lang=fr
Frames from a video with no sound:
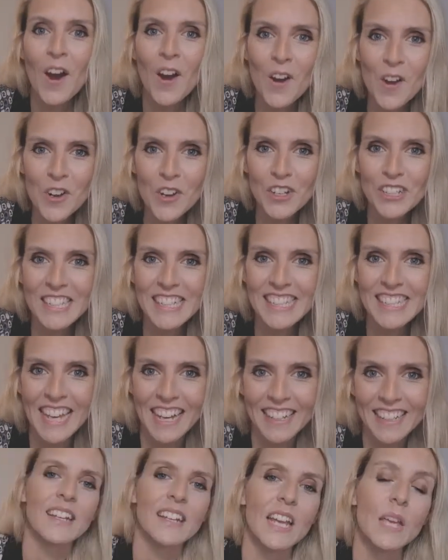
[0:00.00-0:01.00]
au quotidien.
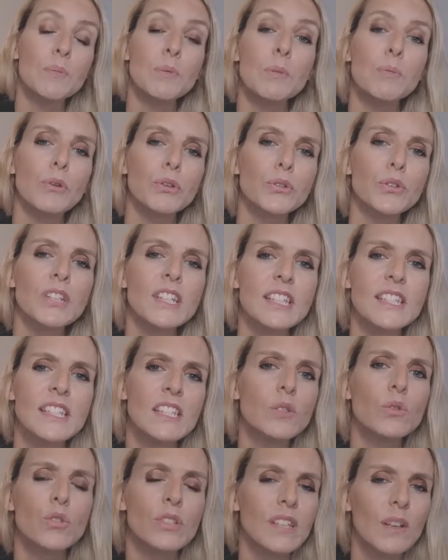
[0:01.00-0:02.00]
Et puis pour ceux qui se
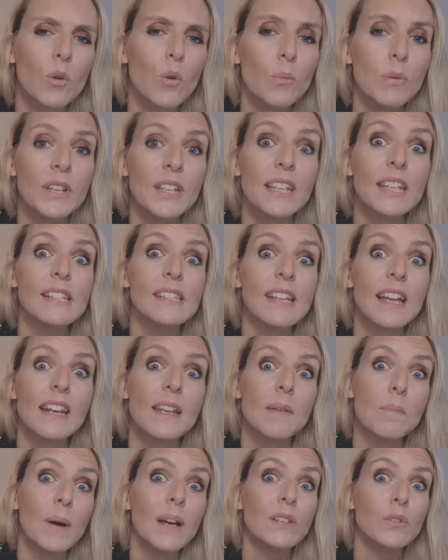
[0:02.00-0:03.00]
disent que c'est compliqué, ça ne
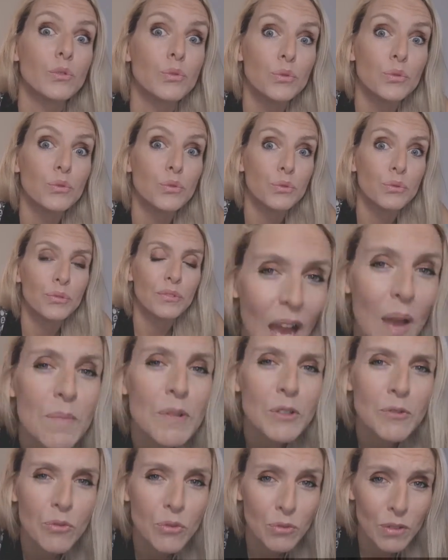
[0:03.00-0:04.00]
l'est pas du tout. Ah
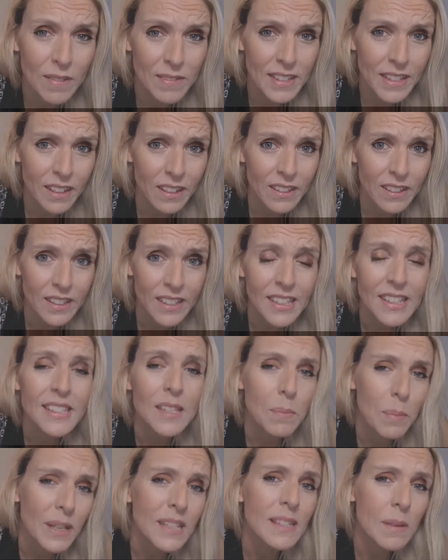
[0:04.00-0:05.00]
mais je vous vois venir. C'est
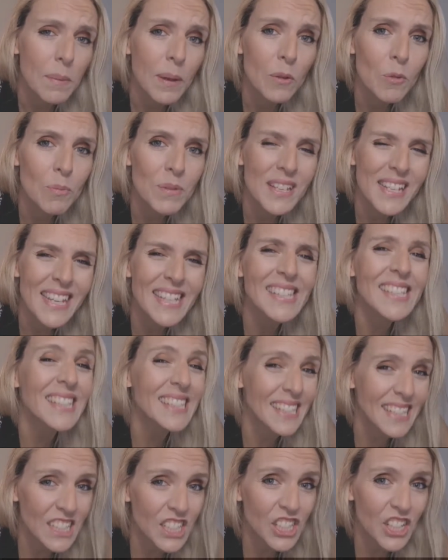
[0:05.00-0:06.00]
pas que c'est pas compliqué, c'est que
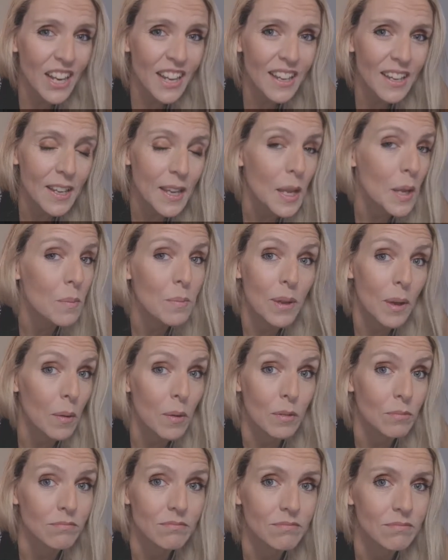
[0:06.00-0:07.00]
c'est cher. Eh
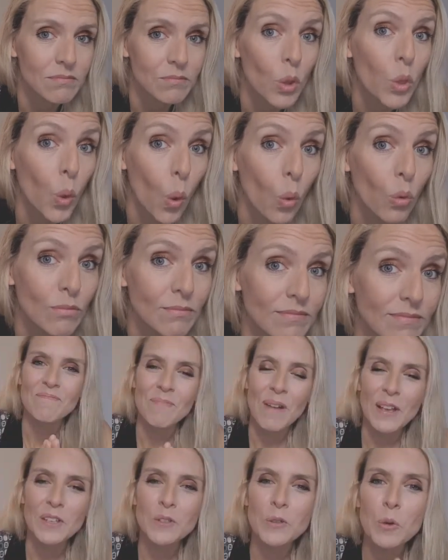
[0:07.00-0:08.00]
bien, non.
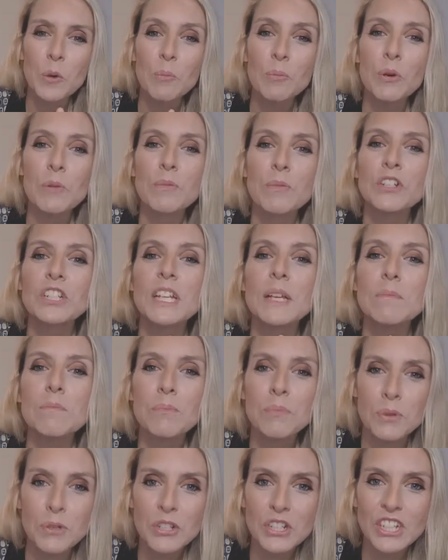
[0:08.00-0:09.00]
Parce qu'on peut manger
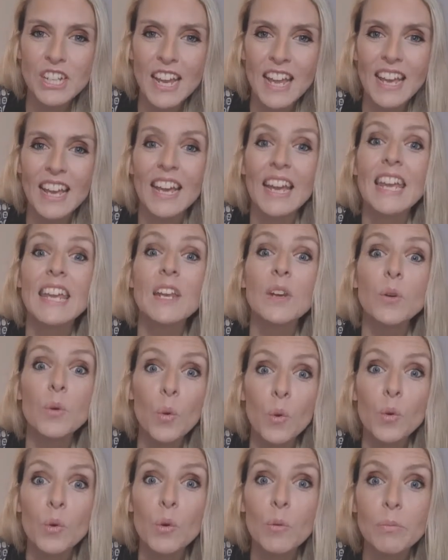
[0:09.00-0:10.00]
peu cher et
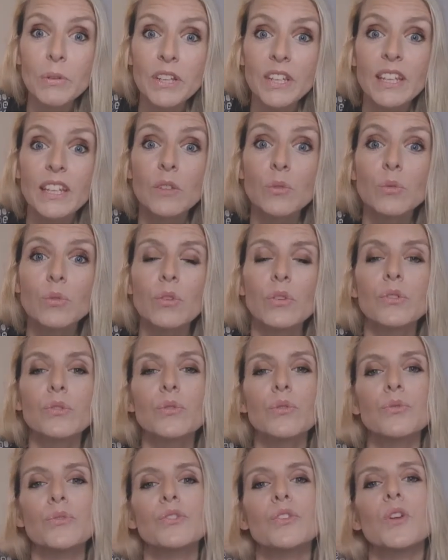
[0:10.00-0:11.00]
non compliqué tout en
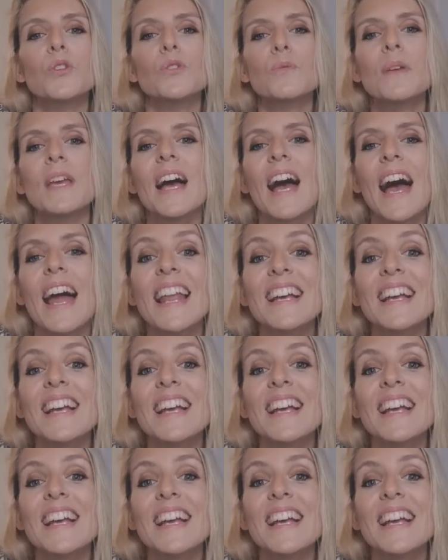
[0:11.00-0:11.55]
se faisant du bien à